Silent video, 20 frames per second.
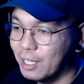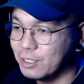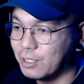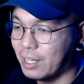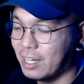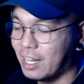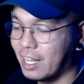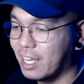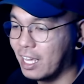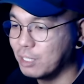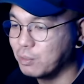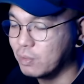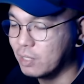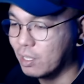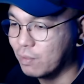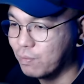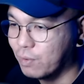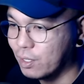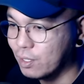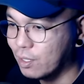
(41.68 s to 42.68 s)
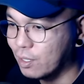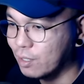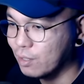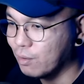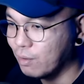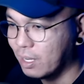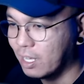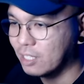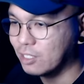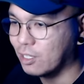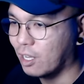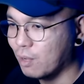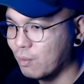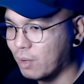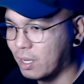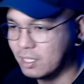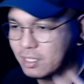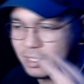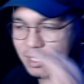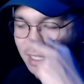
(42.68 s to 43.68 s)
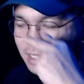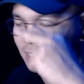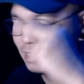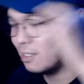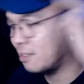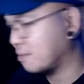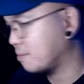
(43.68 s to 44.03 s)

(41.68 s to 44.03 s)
so yan lang guys without further ado let's all watch this